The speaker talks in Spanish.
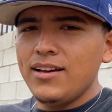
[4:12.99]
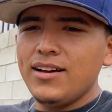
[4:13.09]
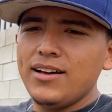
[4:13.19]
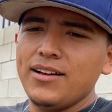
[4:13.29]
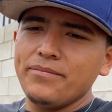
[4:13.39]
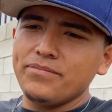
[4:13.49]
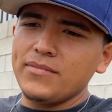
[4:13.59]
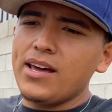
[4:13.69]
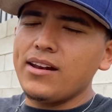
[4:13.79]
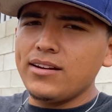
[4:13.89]
a
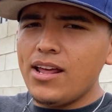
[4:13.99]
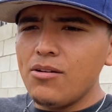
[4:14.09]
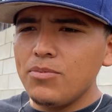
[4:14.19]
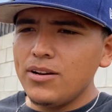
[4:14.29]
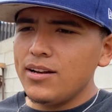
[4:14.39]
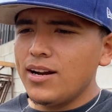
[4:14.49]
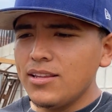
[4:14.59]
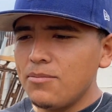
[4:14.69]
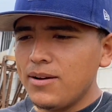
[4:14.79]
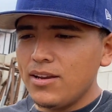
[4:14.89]
mm, arreglar, arreglarlo, poner el
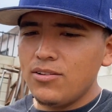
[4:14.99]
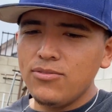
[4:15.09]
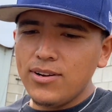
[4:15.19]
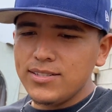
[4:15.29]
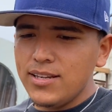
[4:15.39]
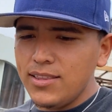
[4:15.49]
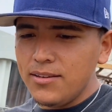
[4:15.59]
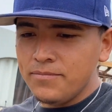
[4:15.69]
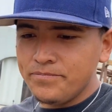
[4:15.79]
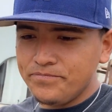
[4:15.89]
cárter para que ya no fuga aceite.